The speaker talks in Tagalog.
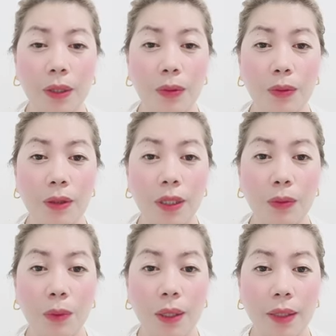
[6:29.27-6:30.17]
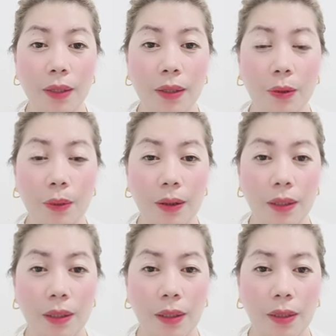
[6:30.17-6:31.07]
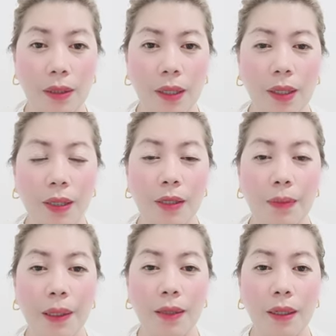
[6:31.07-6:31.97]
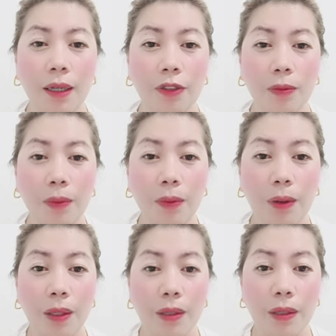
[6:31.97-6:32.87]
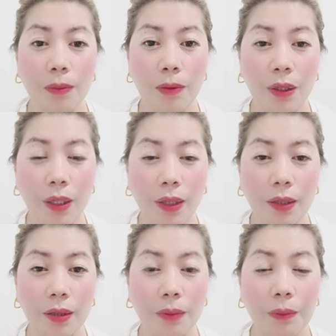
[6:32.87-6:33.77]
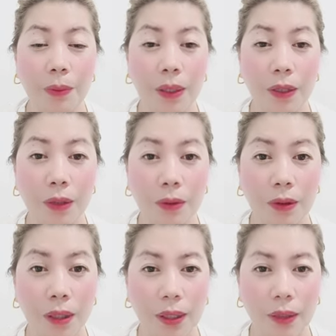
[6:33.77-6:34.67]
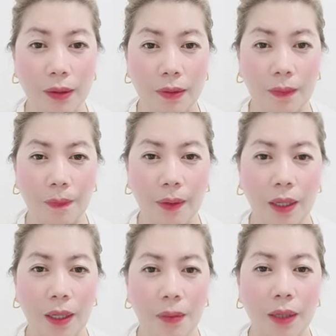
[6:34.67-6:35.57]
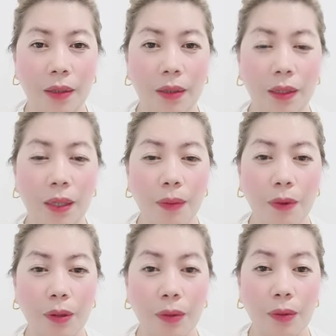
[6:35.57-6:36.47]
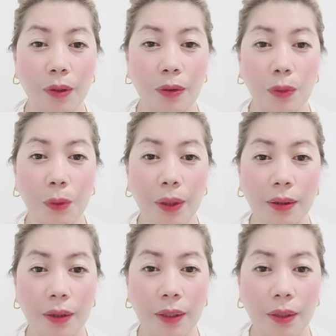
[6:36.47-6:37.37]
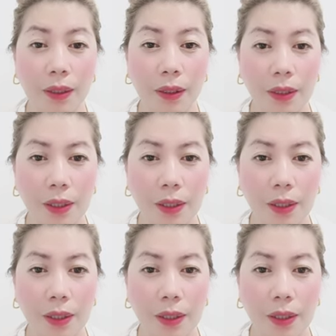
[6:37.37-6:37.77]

Ang dahilan nito ay hindi lamang sa material na kahihinatnan, kundi pati na rin sa mga posibilidad